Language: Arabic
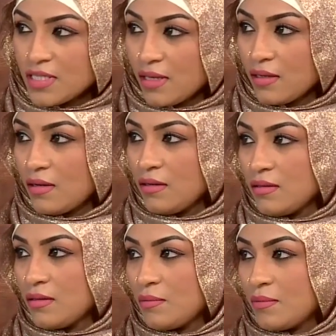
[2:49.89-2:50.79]
صغيره
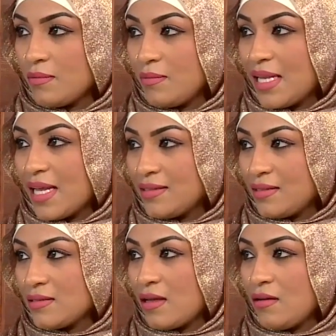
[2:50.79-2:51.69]
بالكاد
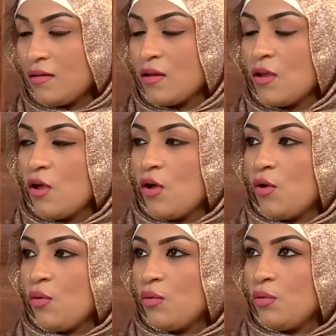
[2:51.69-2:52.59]
تظهر و